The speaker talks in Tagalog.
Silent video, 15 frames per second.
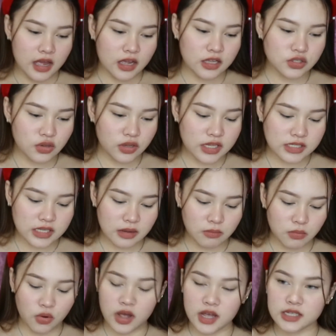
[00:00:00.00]
Kasi yung isang
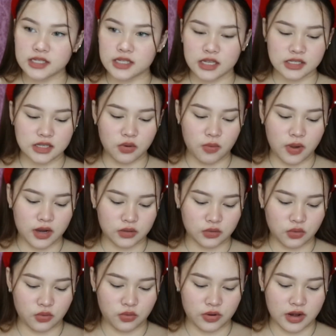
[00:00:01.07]
bukas na sa
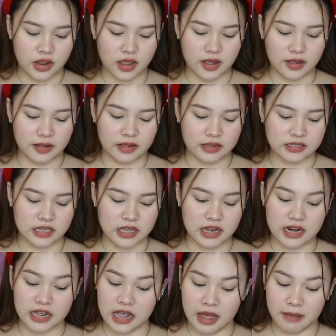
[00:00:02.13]
kwarto ko na. Kasi
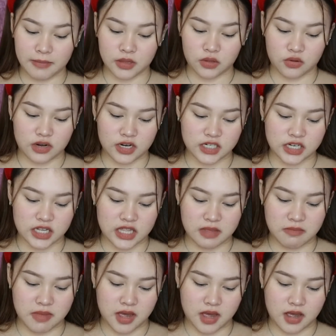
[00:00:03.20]
nga nagamit ko na siya,
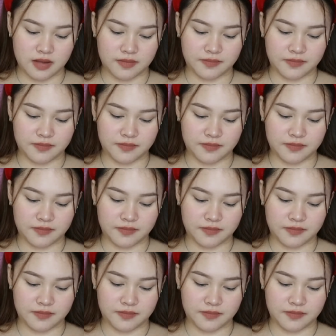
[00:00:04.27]
diba?